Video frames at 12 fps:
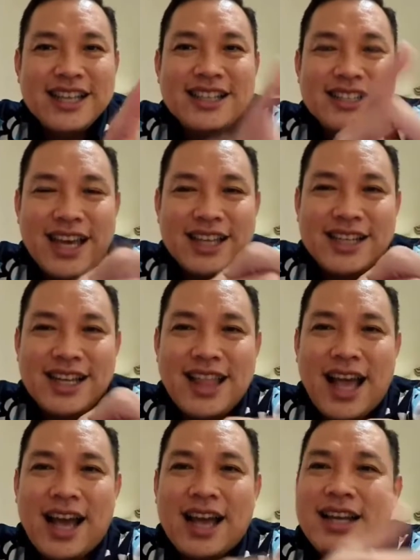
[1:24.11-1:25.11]
saya
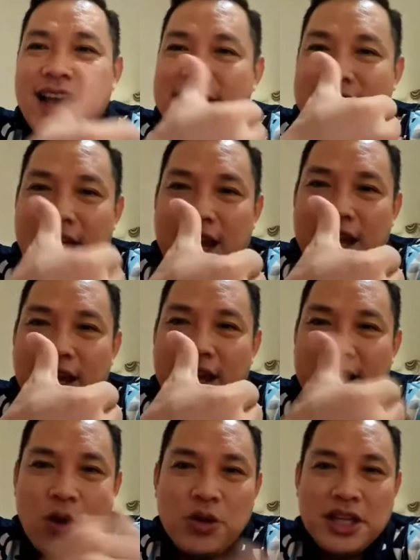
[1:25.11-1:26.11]
ceritakan di acara
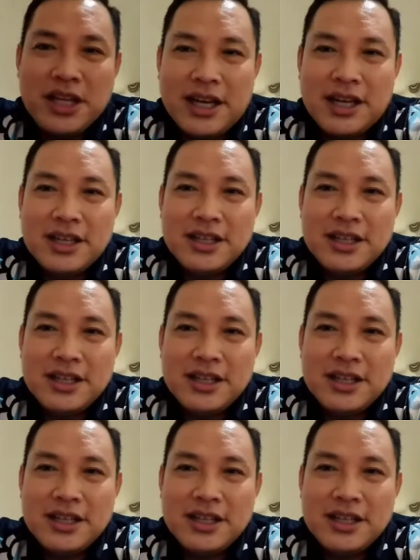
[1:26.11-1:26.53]
Crown Dinner.